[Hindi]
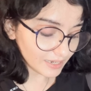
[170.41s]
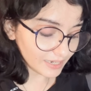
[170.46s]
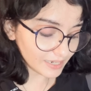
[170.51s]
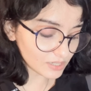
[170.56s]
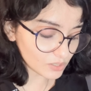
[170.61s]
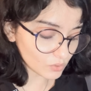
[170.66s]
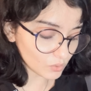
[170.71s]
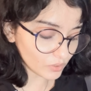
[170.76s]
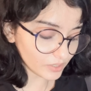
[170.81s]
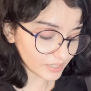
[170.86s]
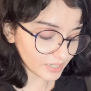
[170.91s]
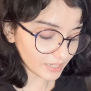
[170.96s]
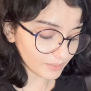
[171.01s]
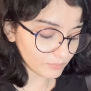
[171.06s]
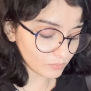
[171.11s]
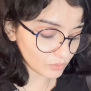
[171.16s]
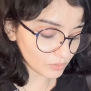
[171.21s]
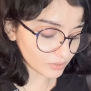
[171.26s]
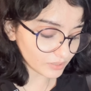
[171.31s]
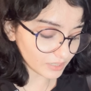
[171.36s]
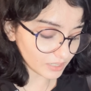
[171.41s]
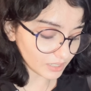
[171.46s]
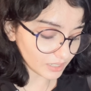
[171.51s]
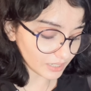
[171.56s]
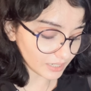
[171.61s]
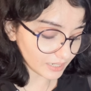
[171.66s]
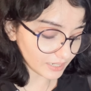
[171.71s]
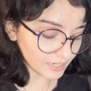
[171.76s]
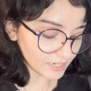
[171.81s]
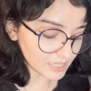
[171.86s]
इसको ये बोलते
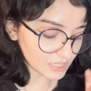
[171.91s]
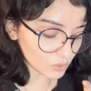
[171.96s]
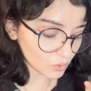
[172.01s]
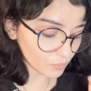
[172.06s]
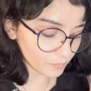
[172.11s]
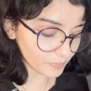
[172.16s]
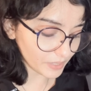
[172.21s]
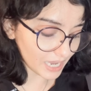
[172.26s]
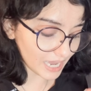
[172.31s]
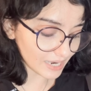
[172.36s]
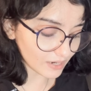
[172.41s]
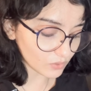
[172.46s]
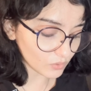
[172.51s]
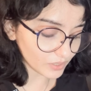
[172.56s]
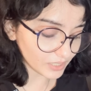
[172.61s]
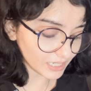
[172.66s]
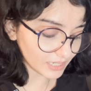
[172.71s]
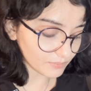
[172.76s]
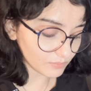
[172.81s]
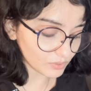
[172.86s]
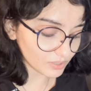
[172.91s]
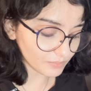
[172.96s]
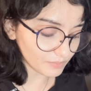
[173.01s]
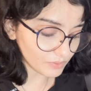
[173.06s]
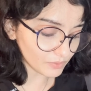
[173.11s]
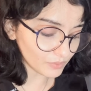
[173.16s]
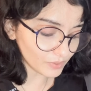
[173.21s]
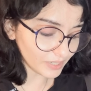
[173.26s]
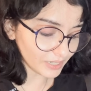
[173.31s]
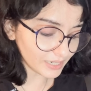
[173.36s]
हैं इसको प्यार को ये बोलते
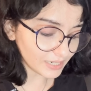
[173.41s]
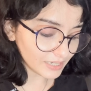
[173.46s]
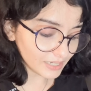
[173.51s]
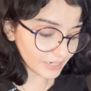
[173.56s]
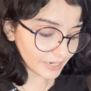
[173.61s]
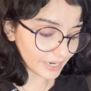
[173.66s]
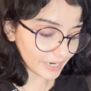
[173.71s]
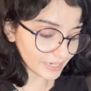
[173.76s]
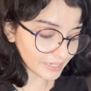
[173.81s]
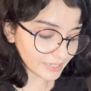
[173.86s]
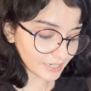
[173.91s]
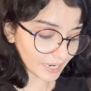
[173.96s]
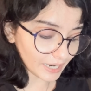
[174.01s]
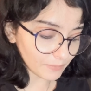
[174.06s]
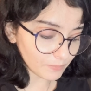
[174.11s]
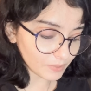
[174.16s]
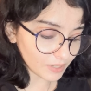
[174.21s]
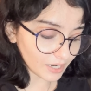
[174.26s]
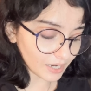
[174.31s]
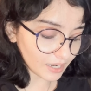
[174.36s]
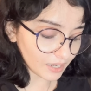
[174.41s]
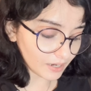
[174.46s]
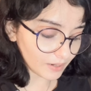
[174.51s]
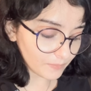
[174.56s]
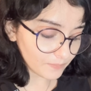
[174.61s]
बोलते ना एक टाइप का